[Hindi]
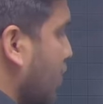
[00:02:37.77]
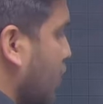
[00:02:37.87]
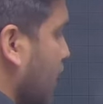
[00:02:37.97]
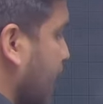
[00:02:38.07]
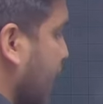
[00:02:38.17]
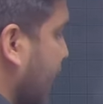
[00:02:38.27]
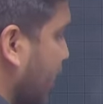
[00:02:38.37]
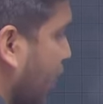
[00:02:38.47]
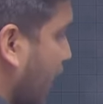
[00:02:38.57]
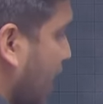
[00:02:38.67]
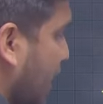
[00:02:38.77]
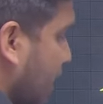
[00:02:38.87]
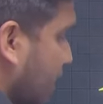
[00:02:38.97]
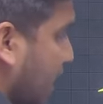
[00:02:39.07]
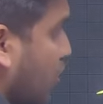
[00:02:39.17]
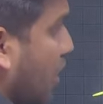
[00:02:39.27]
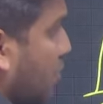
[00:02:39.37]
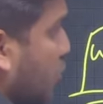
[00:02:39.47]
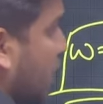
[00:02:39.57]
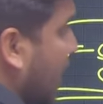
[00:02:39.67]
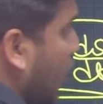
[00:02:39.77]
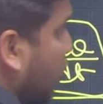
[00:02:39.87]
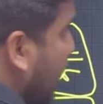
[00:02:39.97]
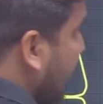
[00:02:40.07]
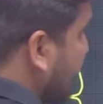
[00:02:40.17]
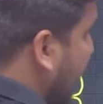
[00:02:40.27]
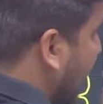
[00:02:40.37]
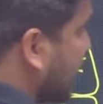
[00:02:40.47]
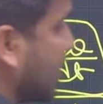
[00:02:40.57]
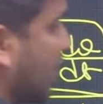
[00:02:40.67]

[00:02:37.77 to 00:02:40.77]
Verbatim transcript: हम लोग ने देख ली थी ओके सर्कुलर मोशन क्या होता है ये सारा चीज